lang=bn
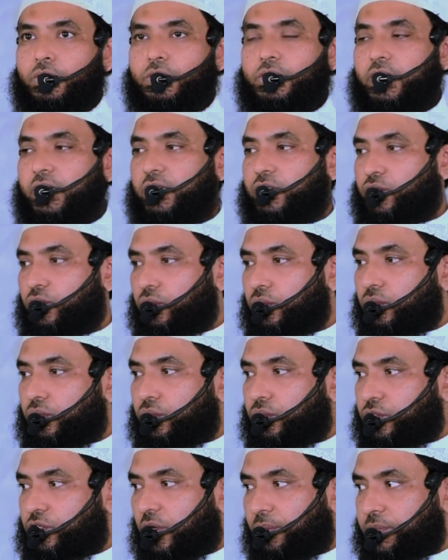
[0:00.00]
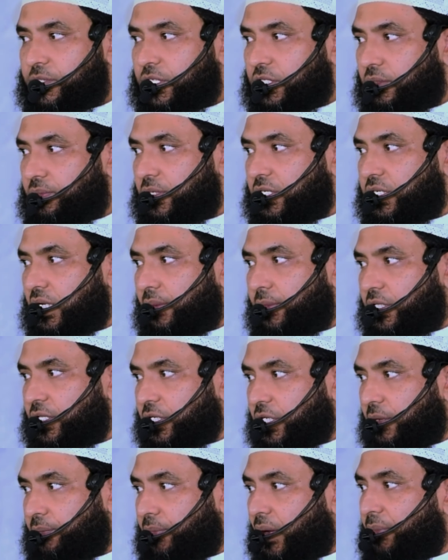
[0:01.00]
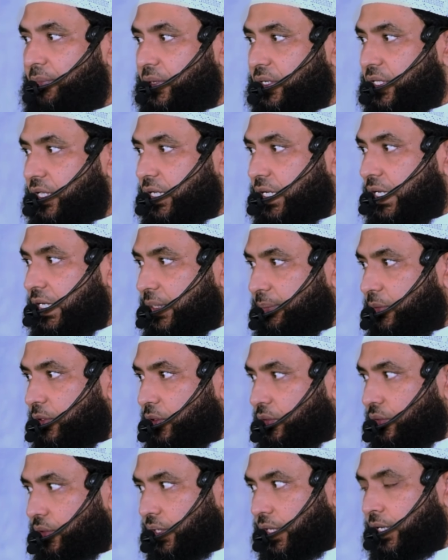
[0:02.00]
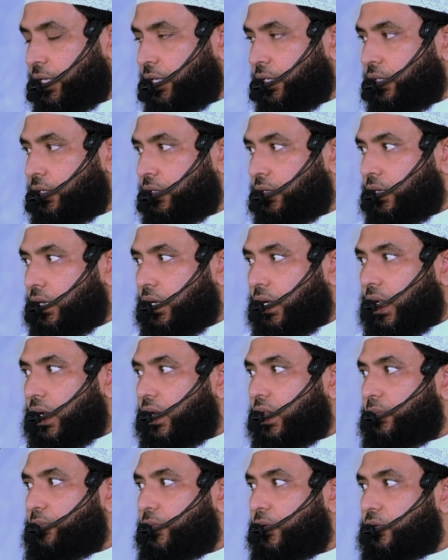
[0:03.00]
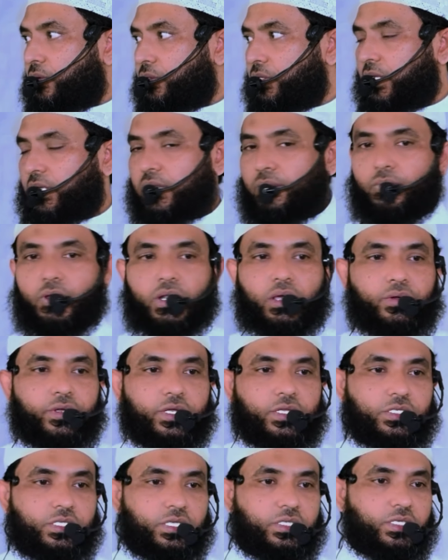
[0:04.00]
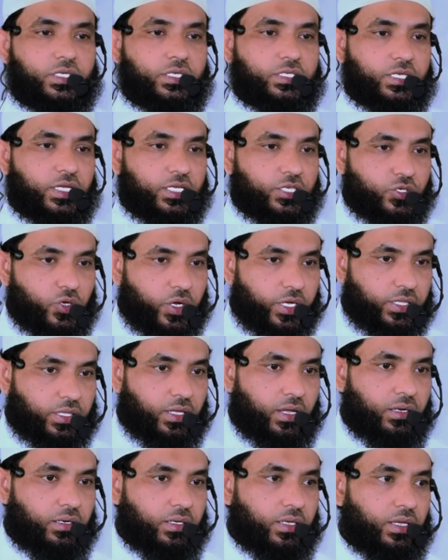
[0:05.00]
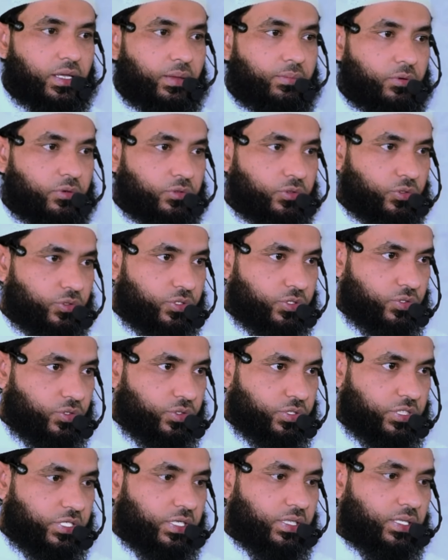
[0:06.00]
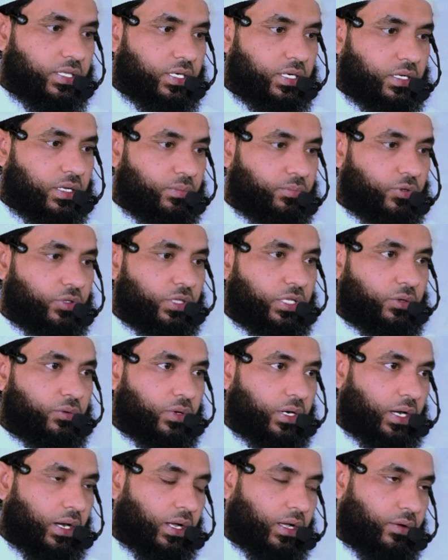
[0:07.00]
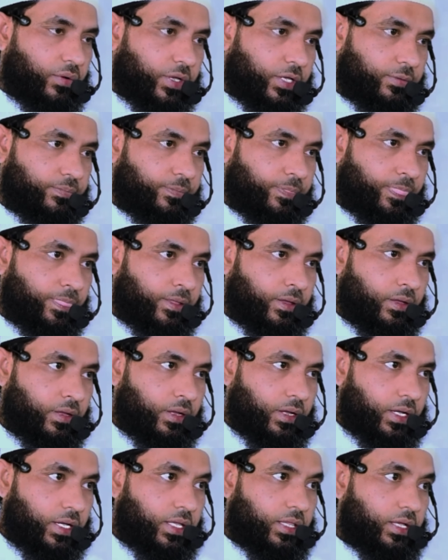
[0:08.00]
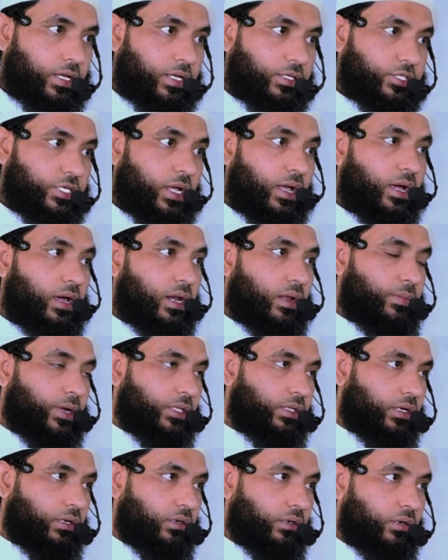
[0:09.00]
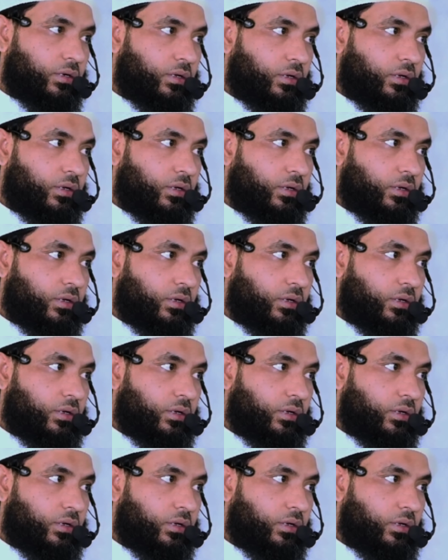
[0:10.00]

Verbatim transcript: যেই শত্রু সবচেয়ে বেশি আমাদেরকে পাপের দিকে লিপ্ত করে আল্লাহর পক্ষ থেকে বলা হয়েছে যে সেই শয়তানকে এবং দুষ্ট জিনদেরকে বন্দি করে রাখা এ যা আর মাদাম